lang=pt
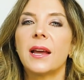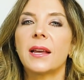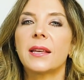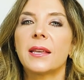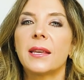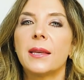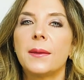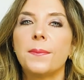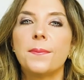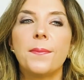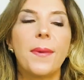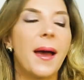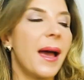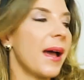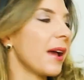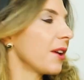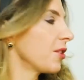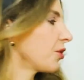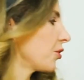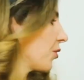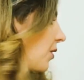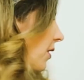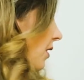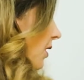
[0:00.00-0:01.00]
aqui
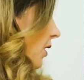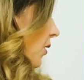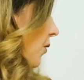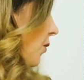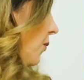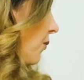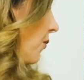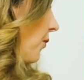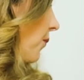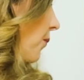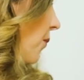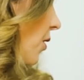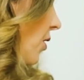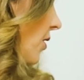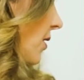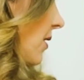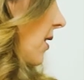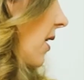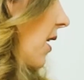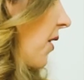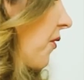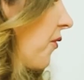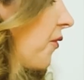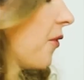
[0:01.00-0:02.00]
embaixo, aqui como mostra a